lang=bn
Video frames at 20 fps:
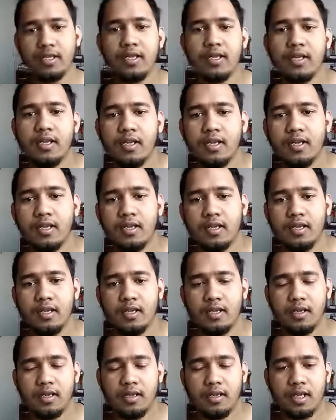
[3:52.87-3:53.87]
আপনারা
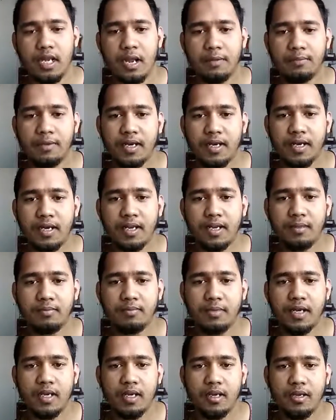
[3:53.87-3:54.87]
পাবলিকে
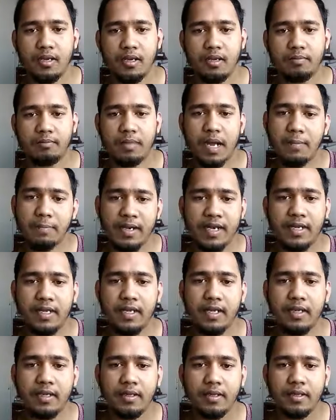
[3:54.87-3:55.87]
যদি চান্স
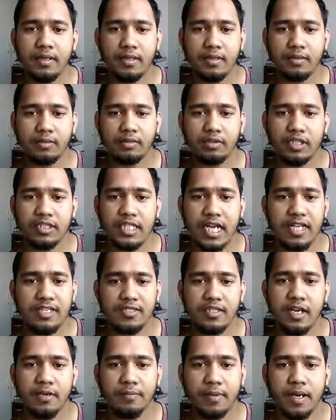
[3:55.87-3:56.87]
না পান যদি
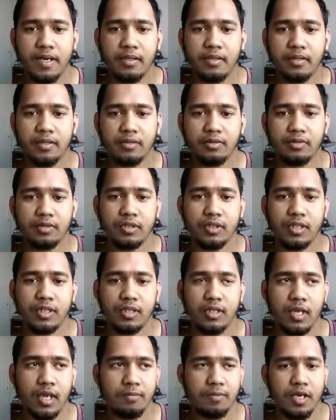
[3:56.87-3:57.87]
আপনার প্রাইভেটে
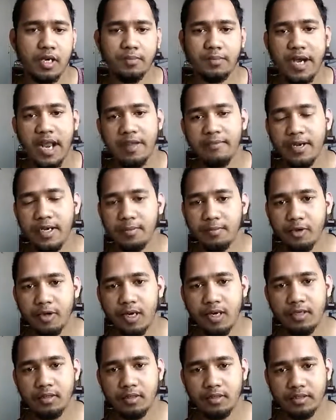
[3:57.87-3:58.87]
পড়ার মতো
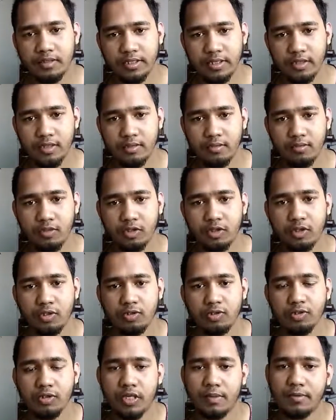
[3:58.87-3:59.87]
যদি আপনার যোগ্যতা থাকে
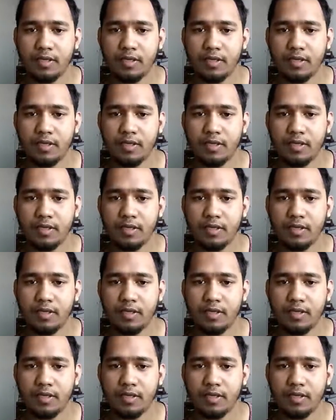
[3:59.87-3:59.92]
আপনি